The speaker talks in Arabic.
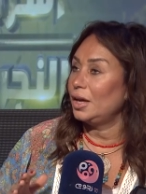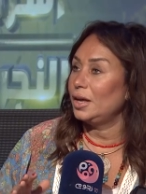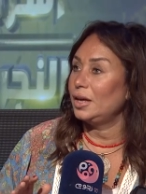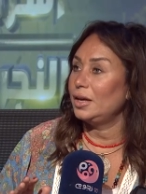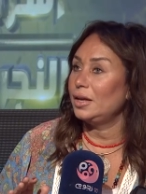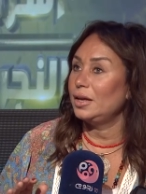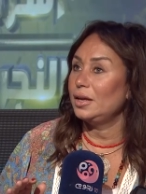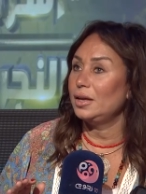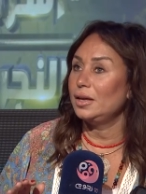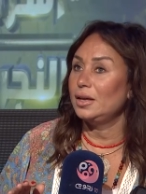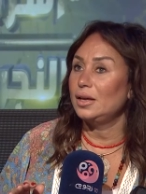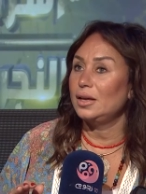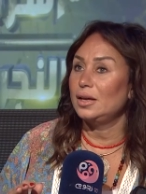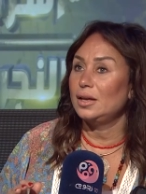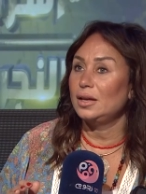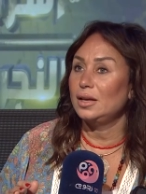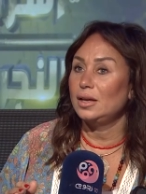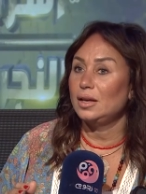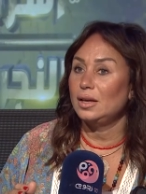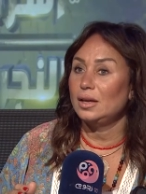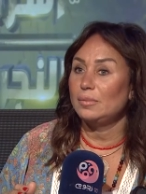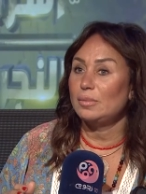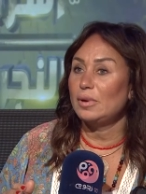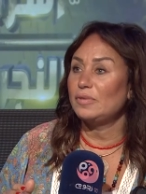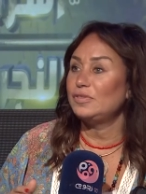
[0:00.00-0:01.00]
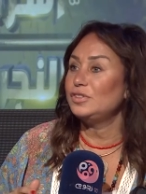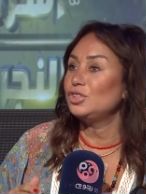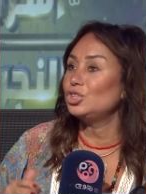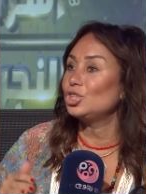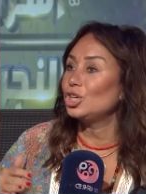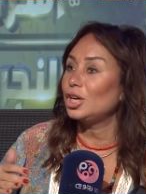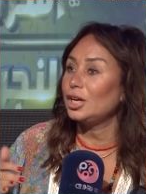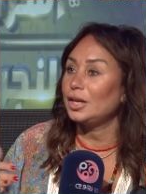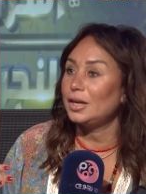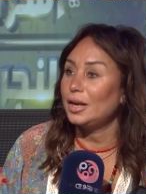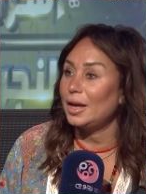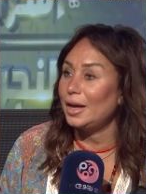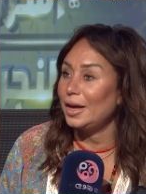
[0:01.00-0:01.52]
آه مفيش
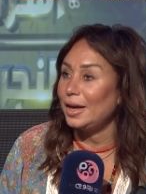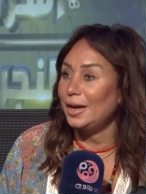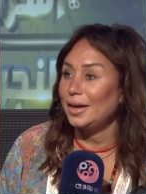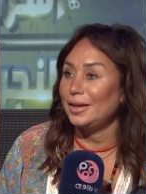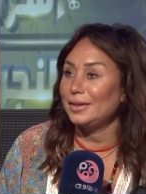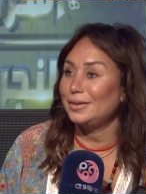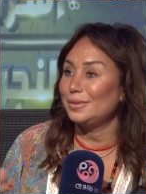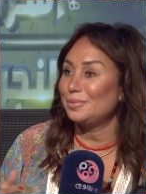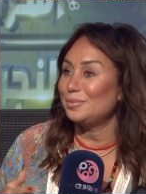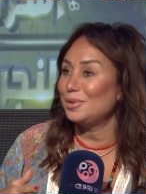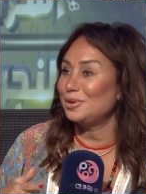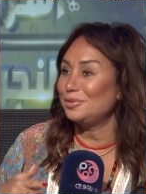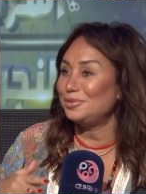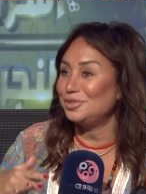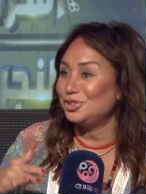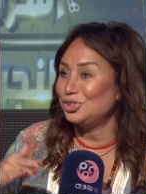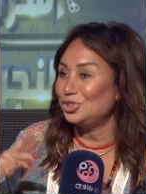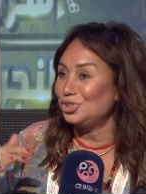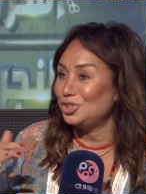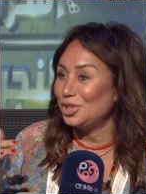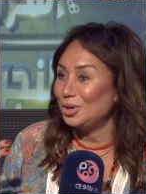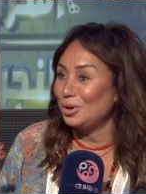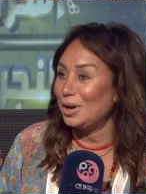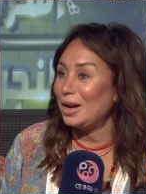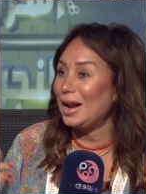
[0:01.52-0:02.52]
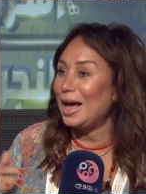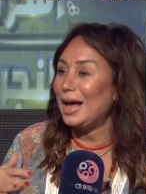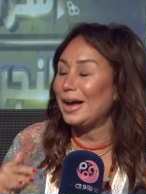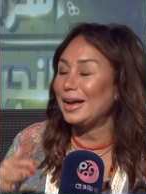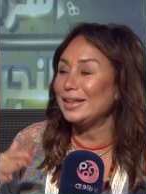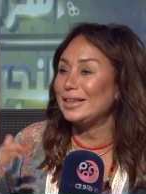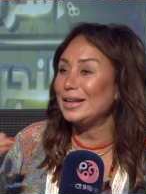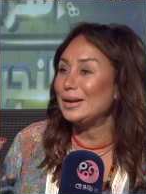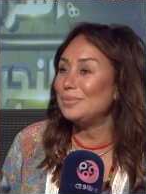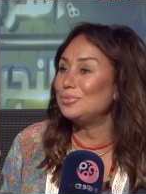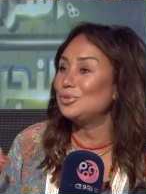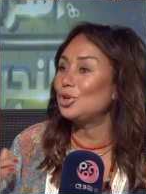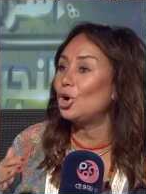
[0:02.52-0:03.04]
خناقات مفيش دو... الحاجات
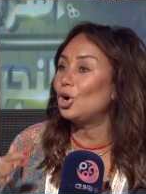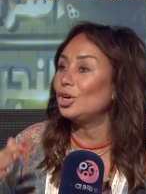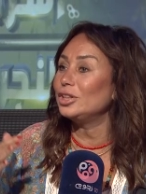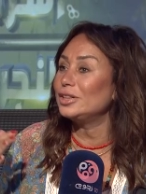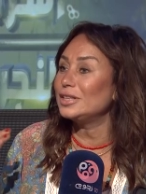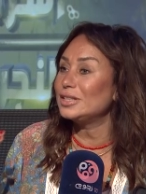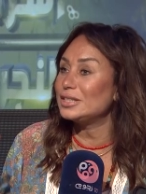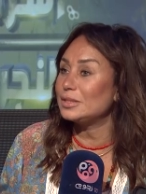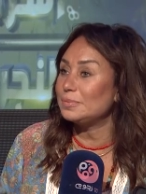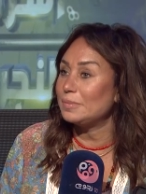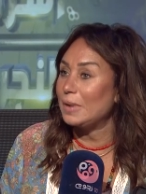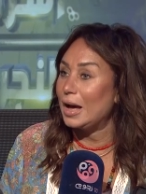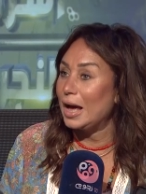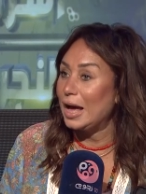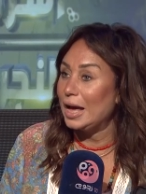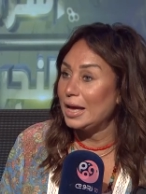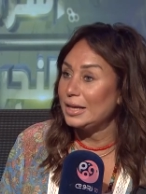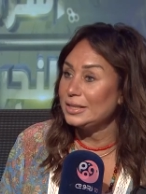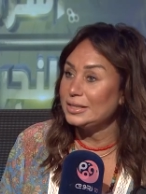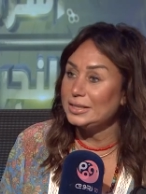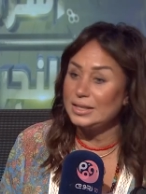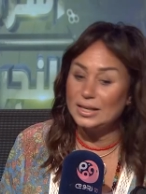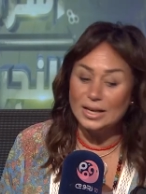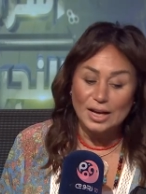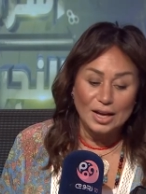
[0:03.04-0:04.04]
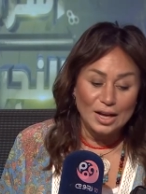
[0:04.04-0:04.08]
اللي بنقعد نسمعها دي